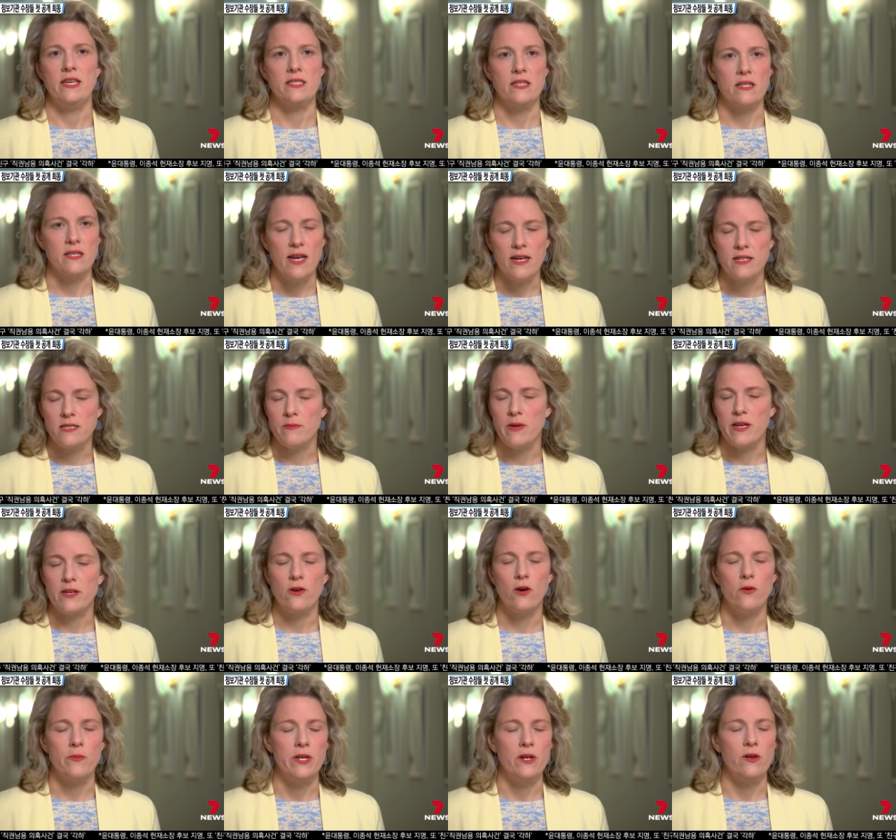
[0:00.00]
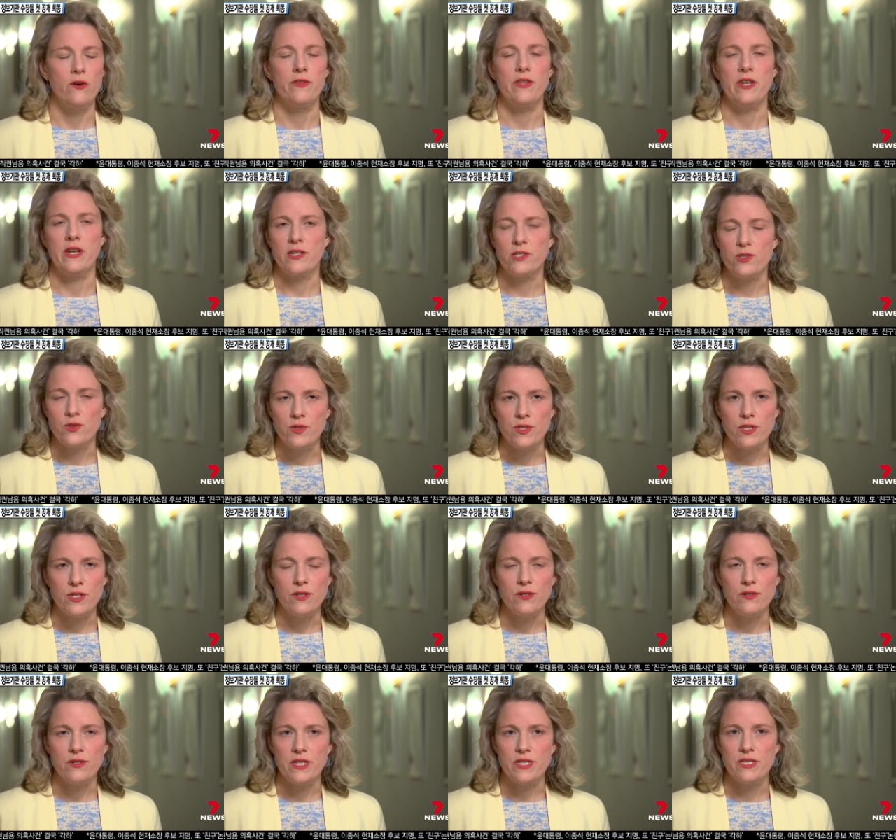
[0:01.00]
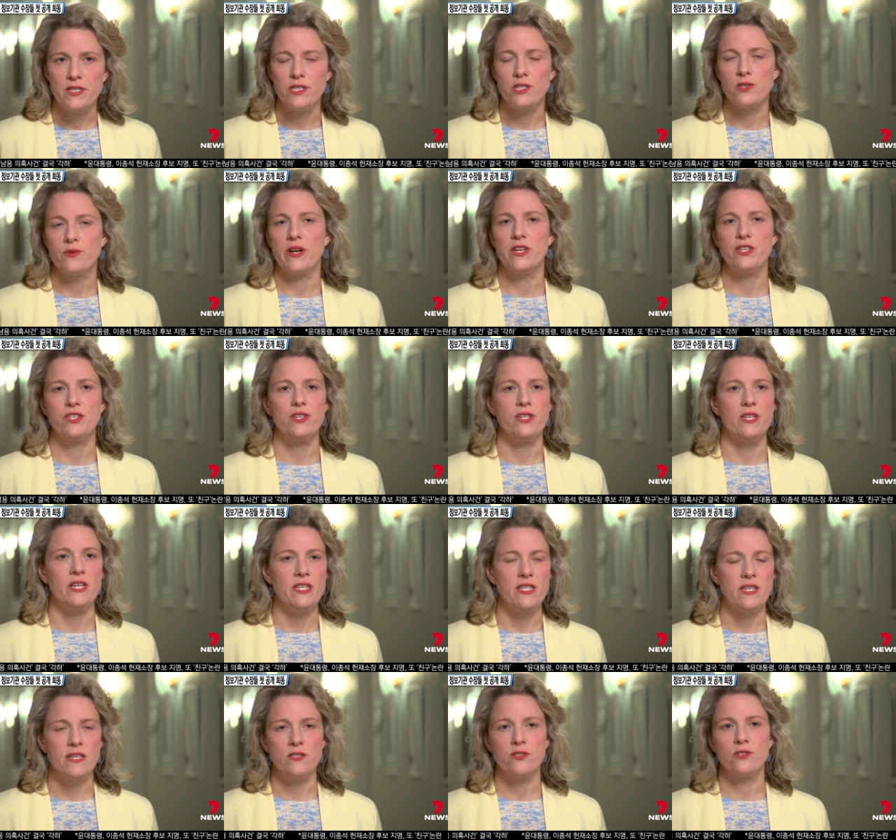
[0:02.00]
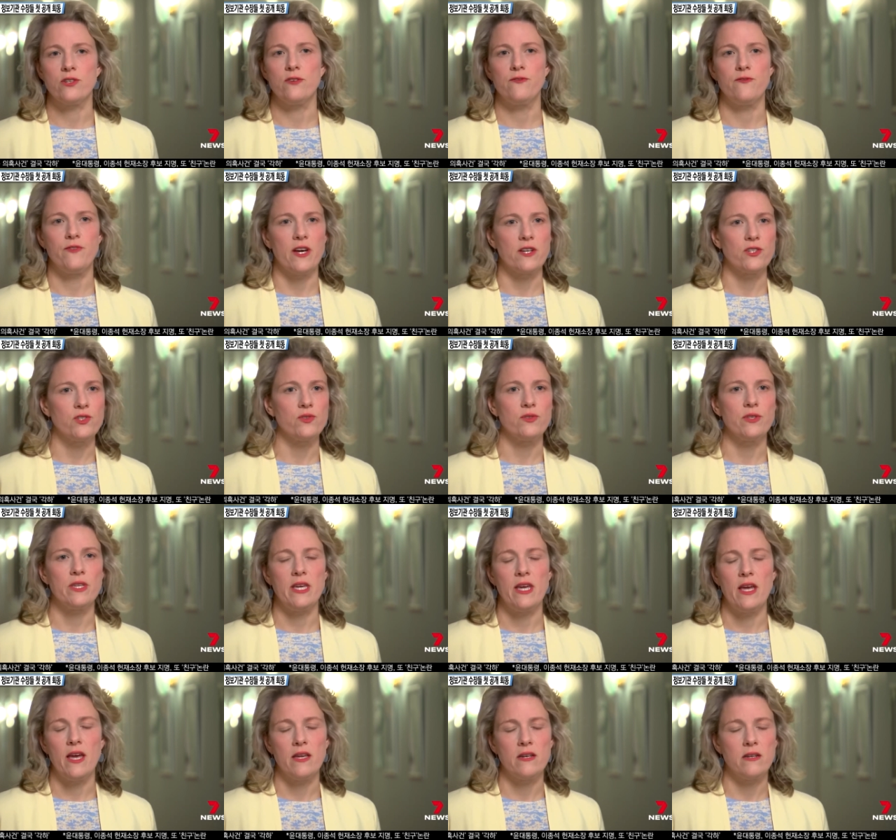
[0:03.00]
자, 이번엔 호주 안보정보원 ACO의 e 마이크 버진스